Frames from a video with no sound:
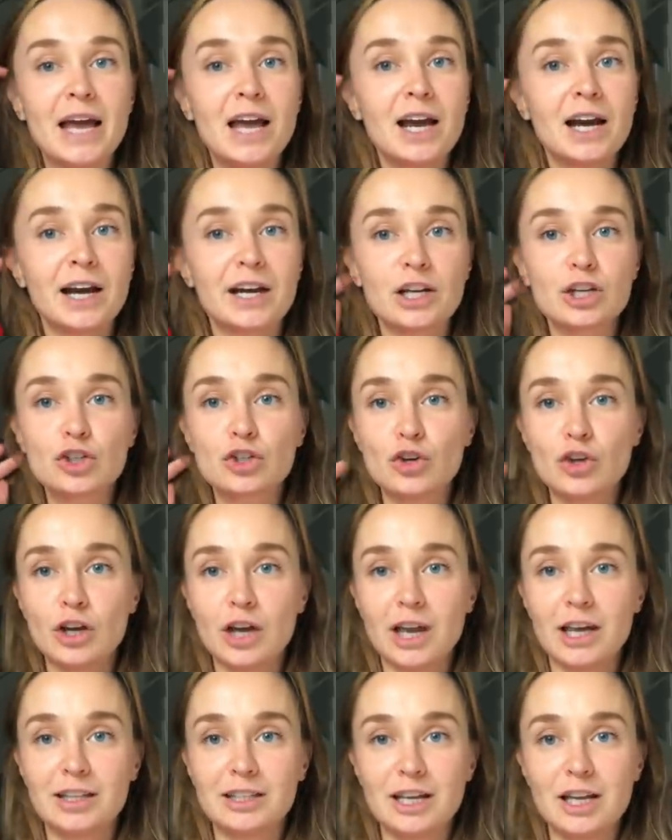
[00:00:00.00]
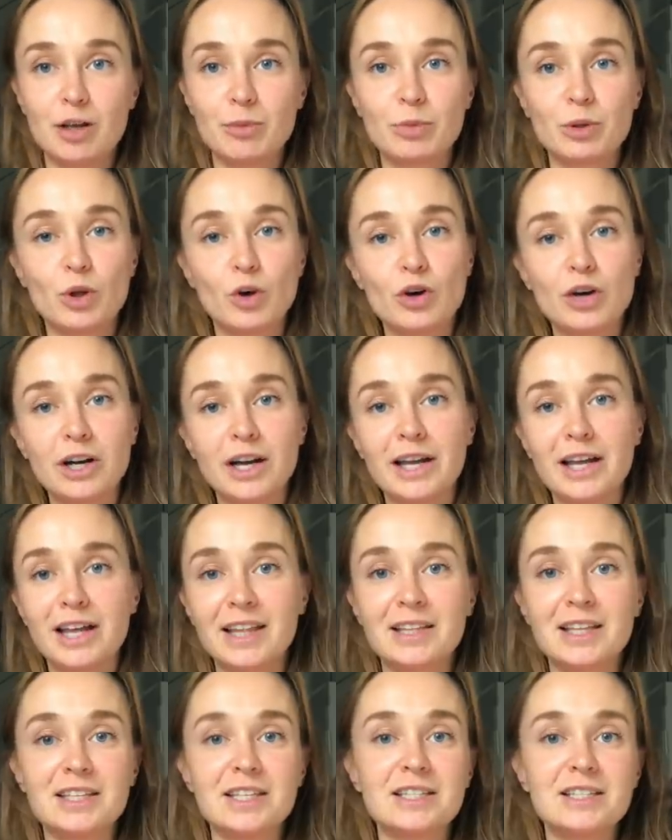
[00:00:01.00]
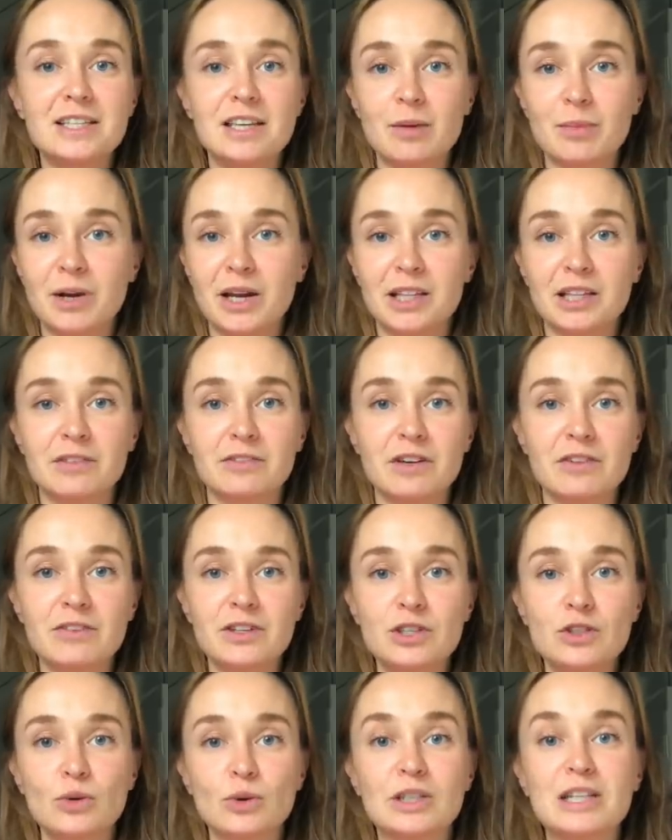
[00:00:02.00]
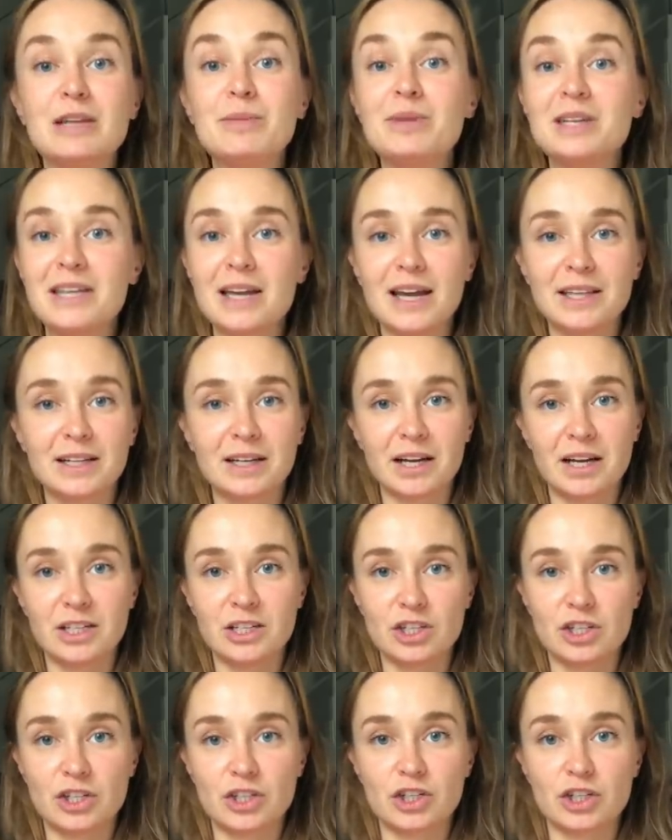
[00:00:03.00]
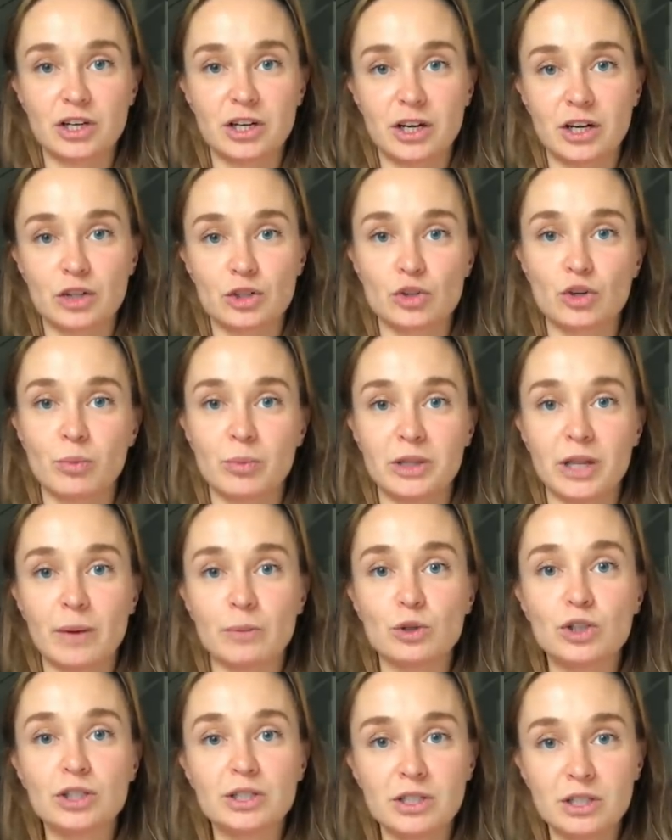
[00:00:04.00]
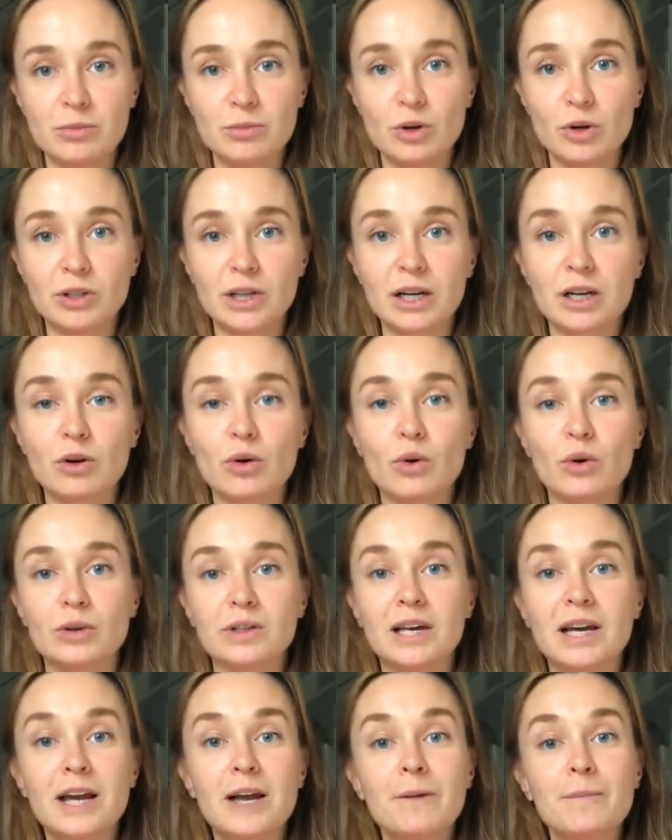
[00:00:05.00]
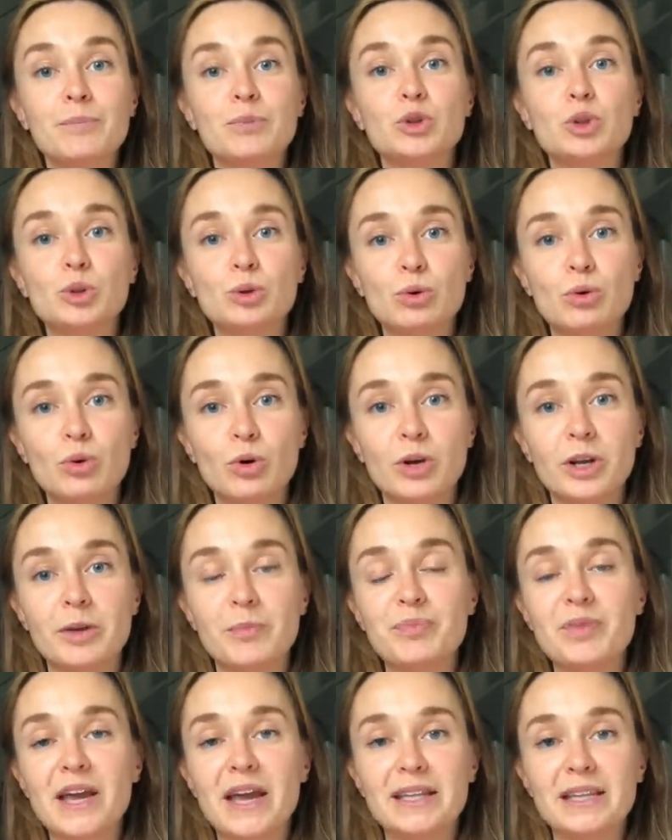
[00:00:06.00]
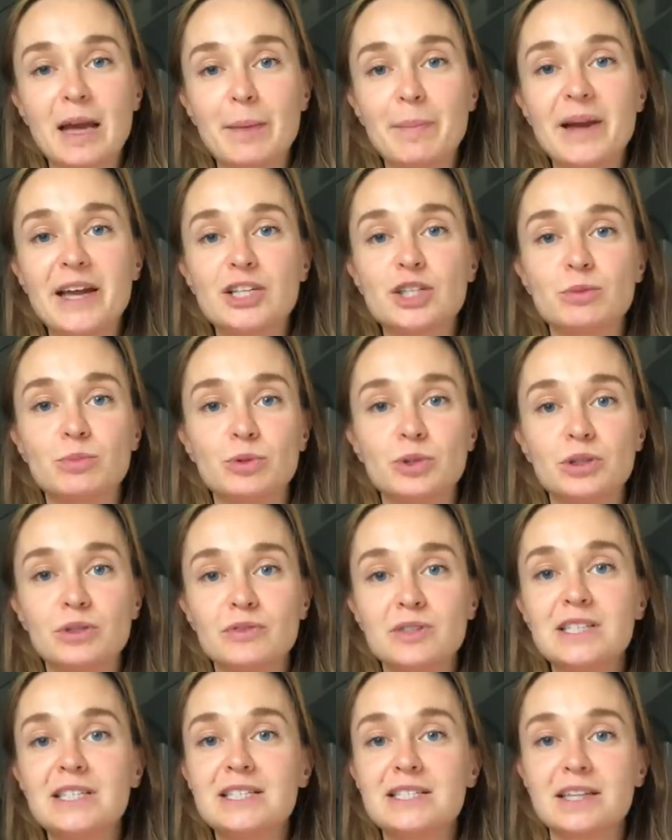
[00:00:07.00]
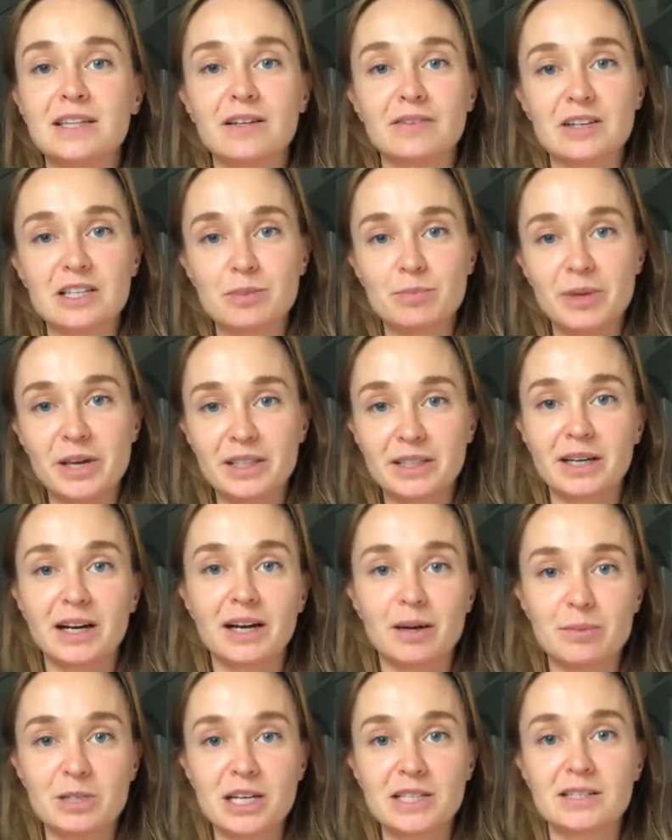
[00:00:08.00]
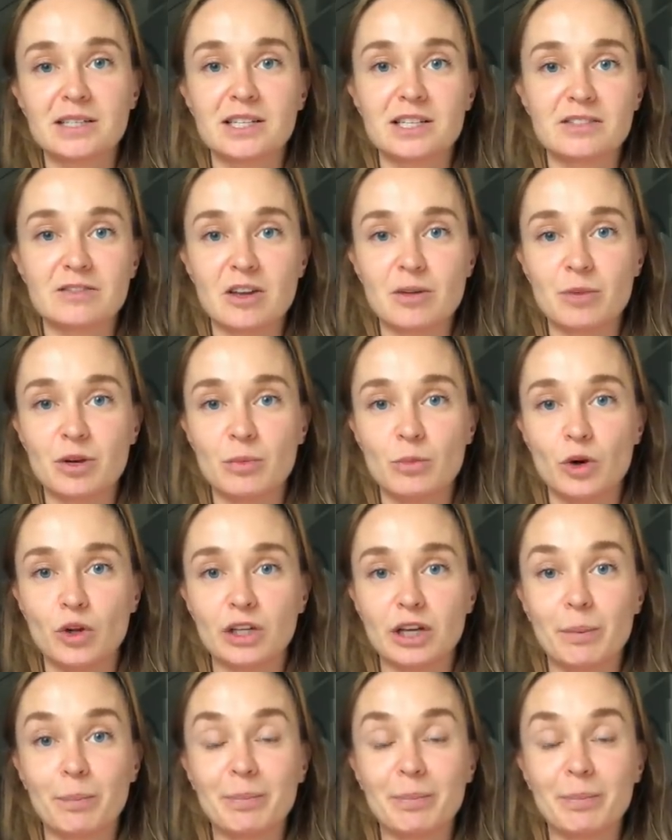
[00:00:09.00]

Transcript: Хорошо это или плохо, это не тема этого видео, для меня это, конечно же, хорошо, потому что ребенок, он другой, и это, опять же, будет вынесено в аспект, как общаться со своим ребенком,